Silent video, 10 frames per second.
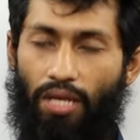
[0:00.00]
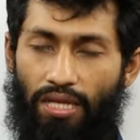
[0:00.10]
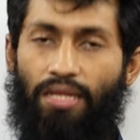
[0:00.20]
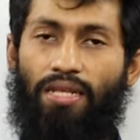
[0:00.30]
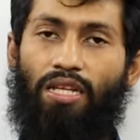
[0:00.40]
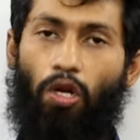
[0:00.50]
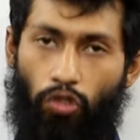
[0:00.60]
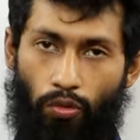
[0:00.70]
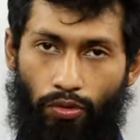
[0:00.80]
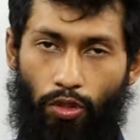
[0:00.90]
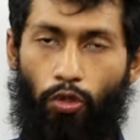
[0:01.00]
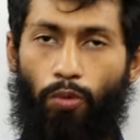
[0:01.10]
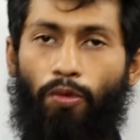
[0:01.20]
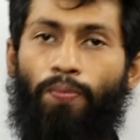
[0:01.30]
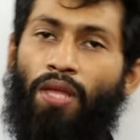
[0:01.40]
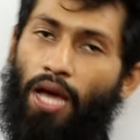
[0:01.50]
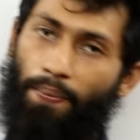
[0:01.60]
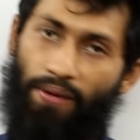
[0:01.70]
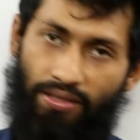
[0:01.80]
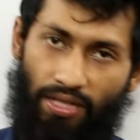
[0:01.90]
এই সিরিজের অন্তর্ভুক্ত করব
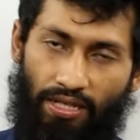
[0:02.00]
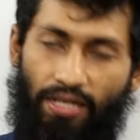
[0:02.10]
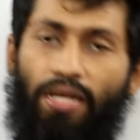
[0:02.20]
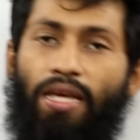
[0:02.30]
আপনারা জানেন